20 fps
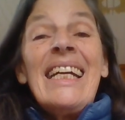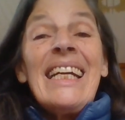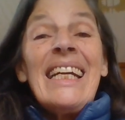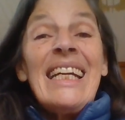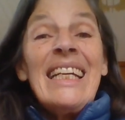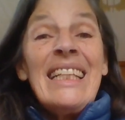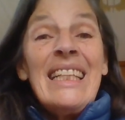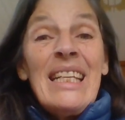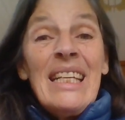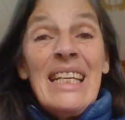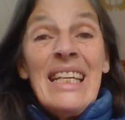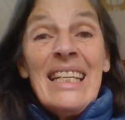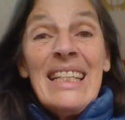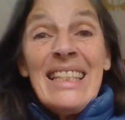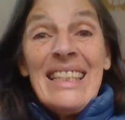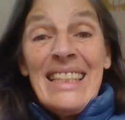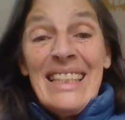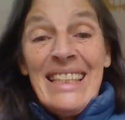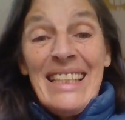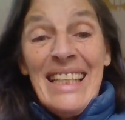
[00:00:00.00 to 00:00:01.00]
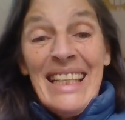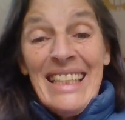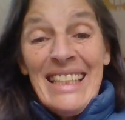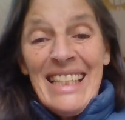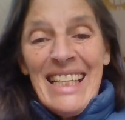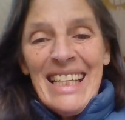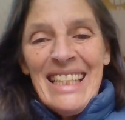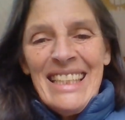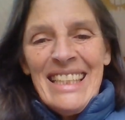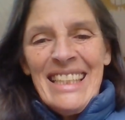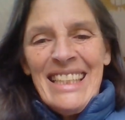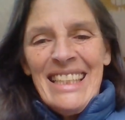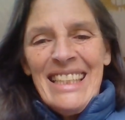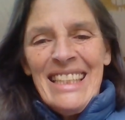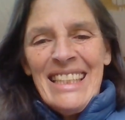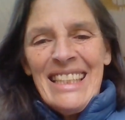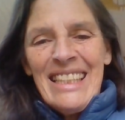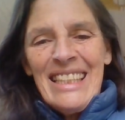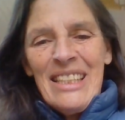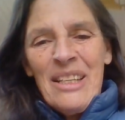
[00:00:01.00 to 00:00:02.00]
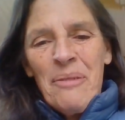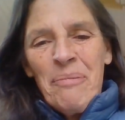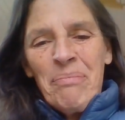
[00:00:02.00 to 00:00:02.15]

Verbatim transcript: et des exercices.